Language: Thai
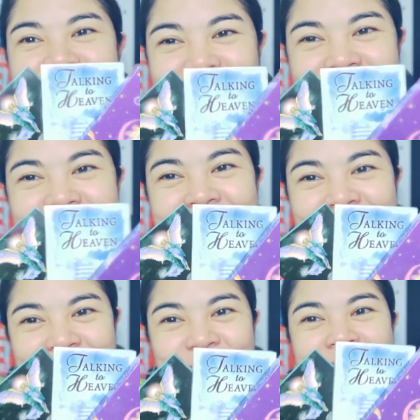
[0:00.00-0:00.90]
ใครที่
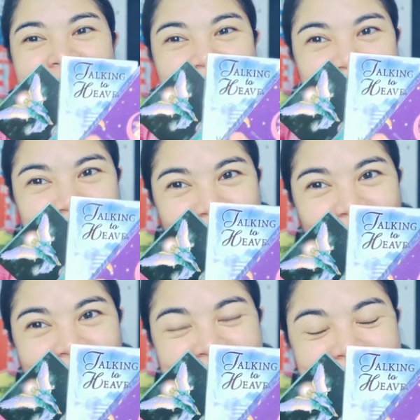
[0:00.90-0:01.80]
ยังเลือกไม่ได้กด
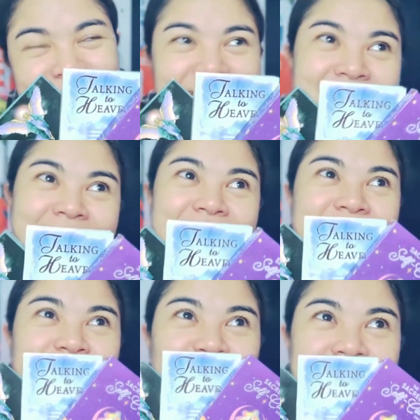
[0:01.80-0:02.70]
pause
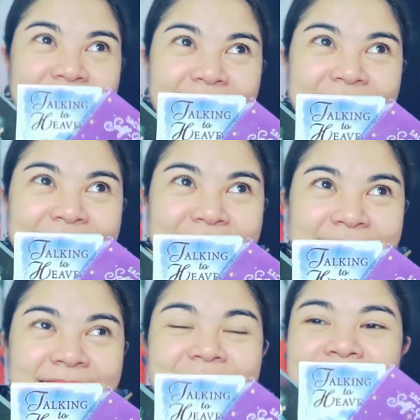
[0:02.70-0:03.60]
ส่วนใคร
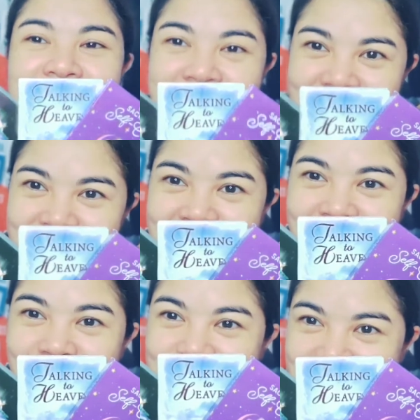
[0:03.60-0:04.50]
ที่เลือกได้
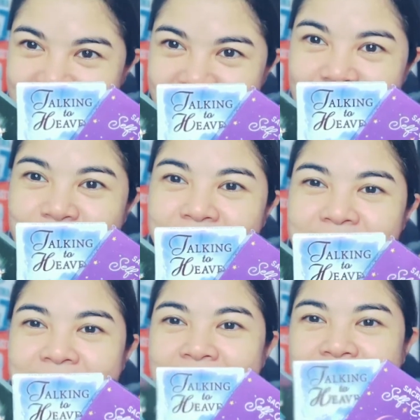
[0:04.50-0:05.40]
แล้วเดี๋ยวจะเริ่มเล
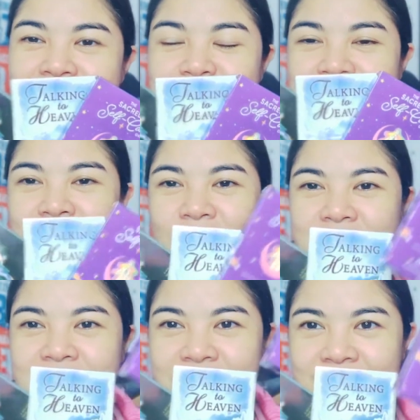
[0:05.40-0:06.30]
ยนะคะเริ่มจากกล่อง
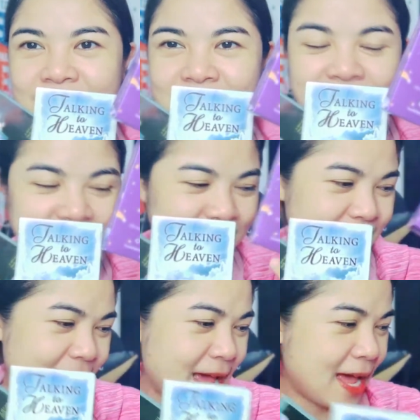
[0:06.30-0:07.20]
ที่1นะ
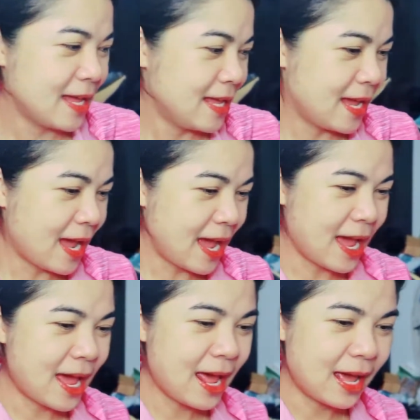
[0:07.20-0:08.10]
คะ
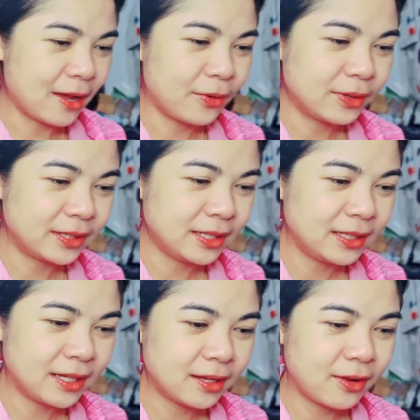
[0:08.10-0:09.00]
คน
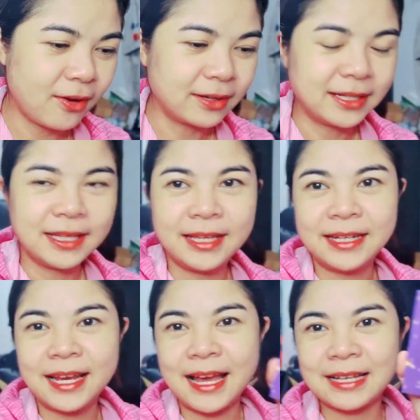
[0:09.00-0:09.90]
ที่เลือกกล่องนี้
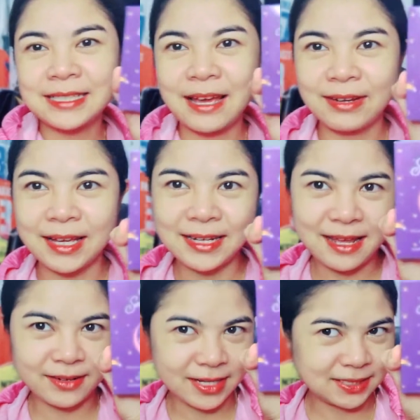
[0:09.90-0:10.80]
นะคะชาวลัค
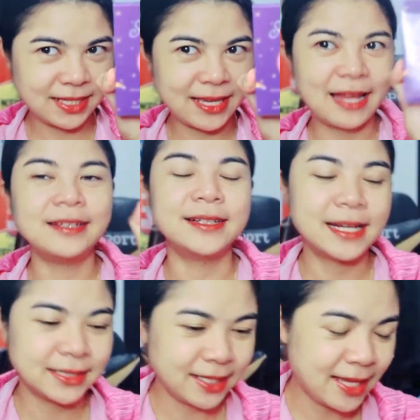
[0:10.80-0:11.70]
นาราศีกันหรือ
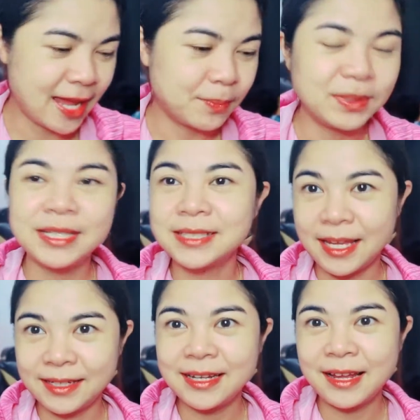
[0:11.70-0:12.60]
ราศีกันมีนิ
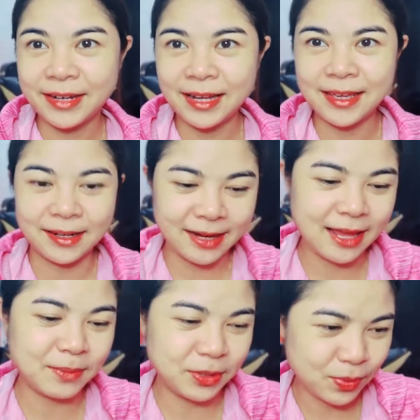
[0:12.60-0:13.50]
สัยที่น่ารักอย่างไร
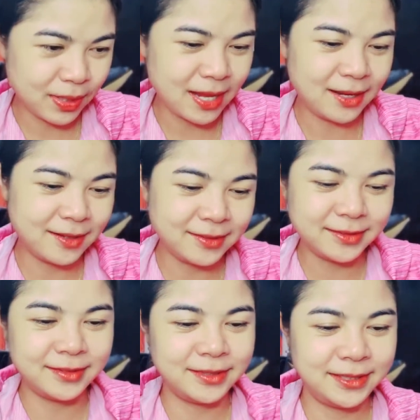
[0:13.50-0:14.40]
มาดูกันเล
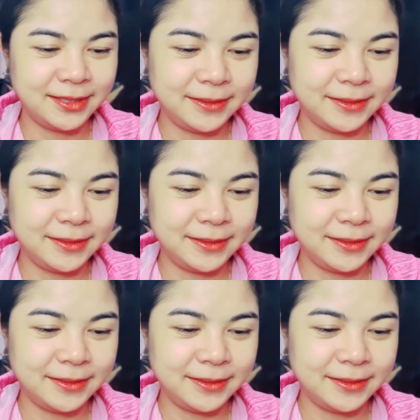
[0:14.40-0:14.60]
ย